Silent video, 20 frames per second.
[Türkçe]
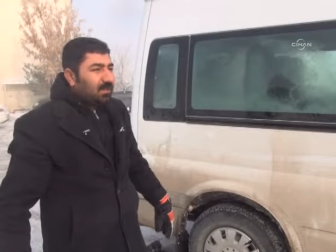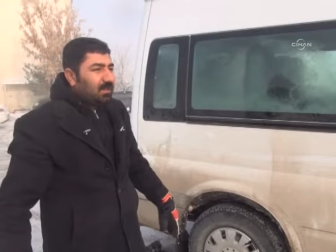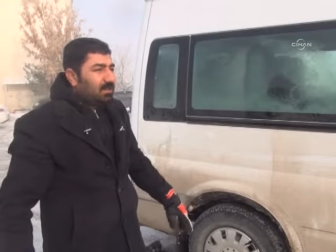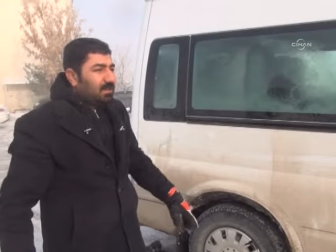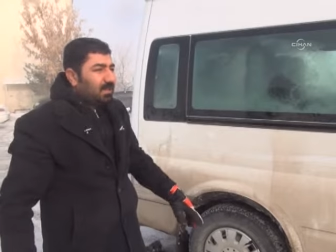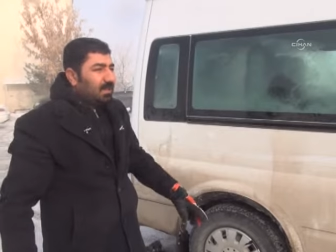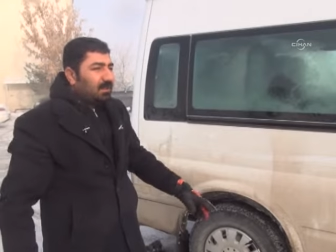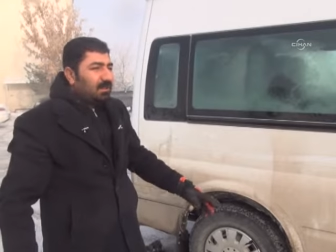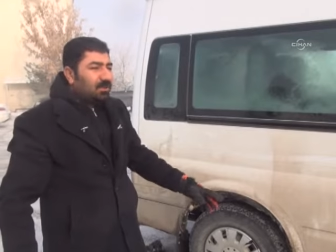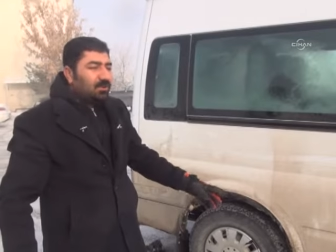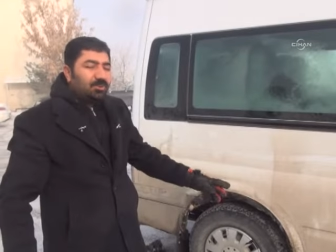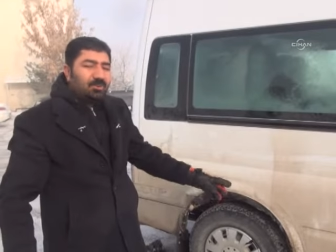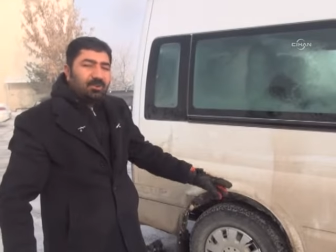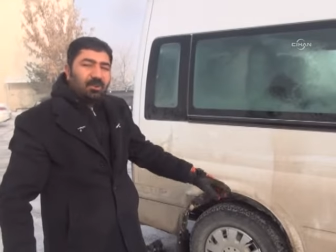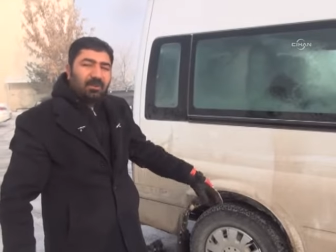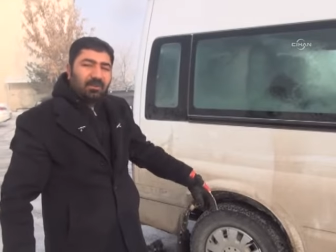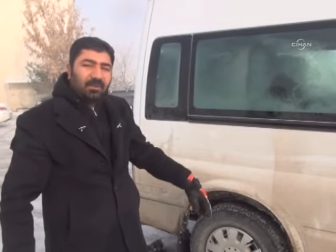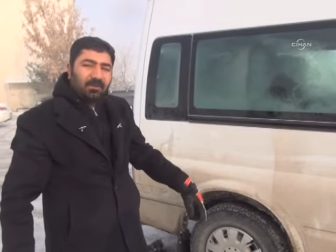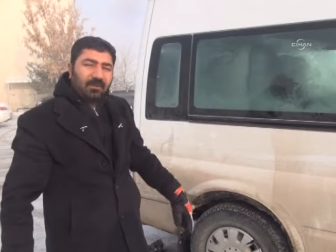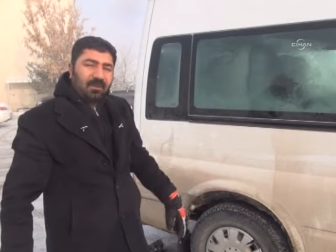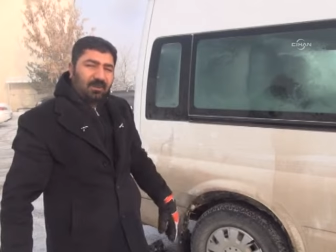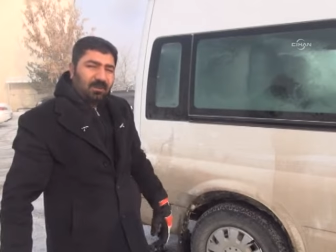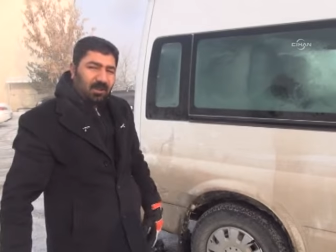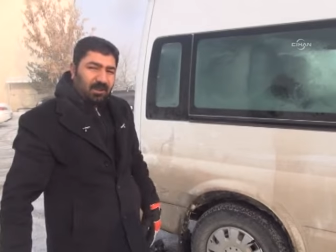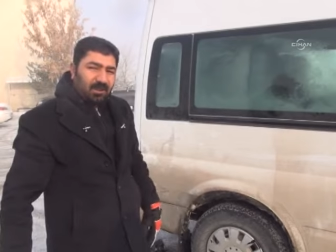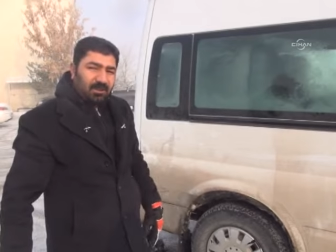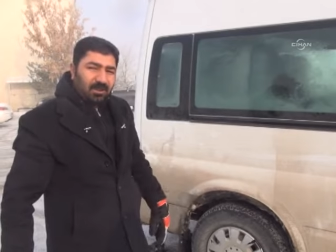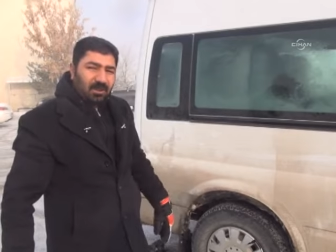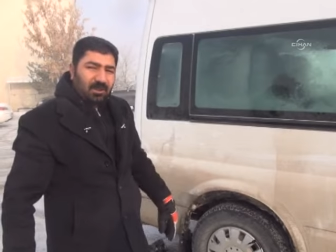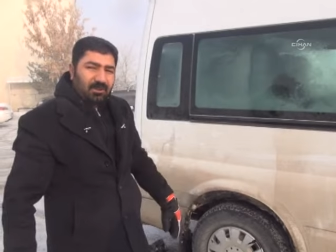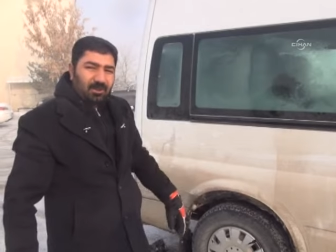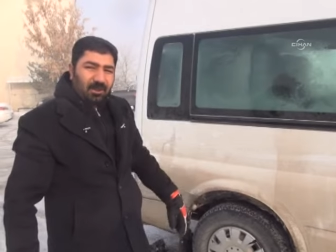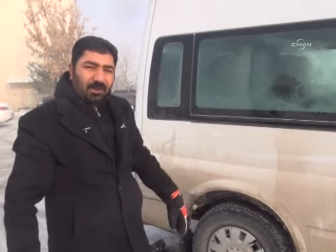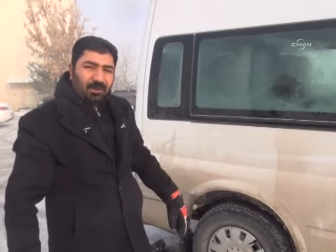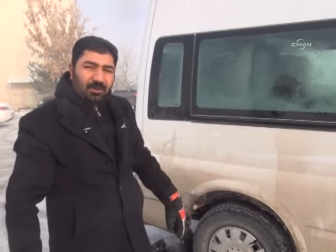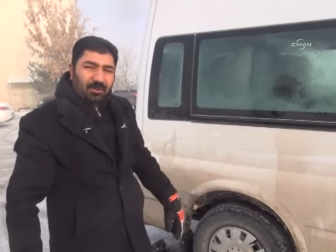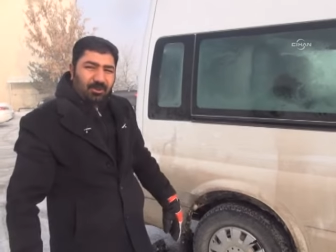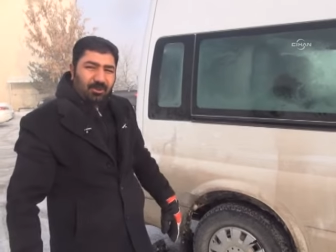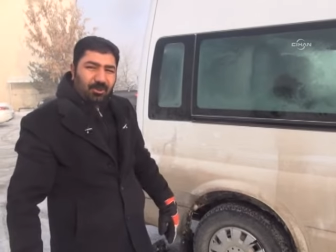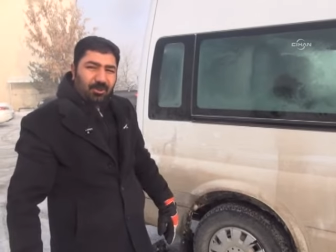Gece en az 3-4 defa araçları
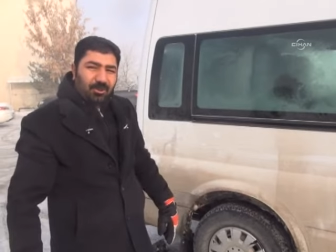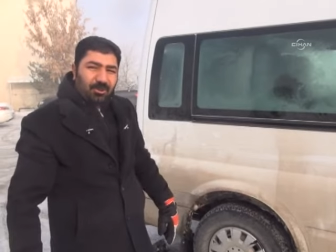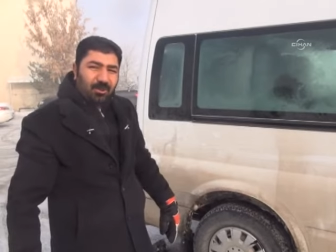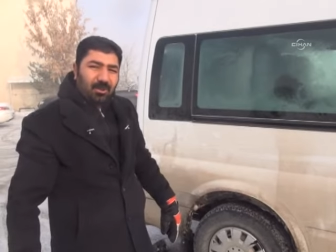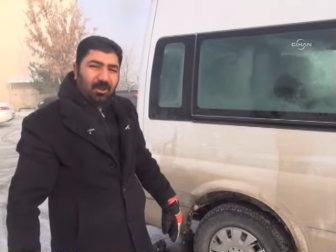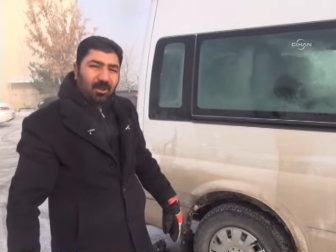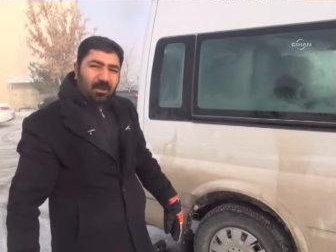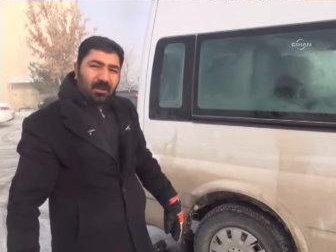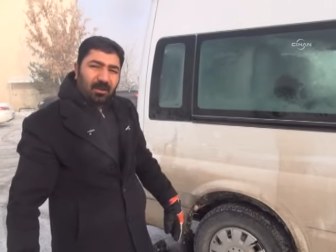çalıştırıyoruz.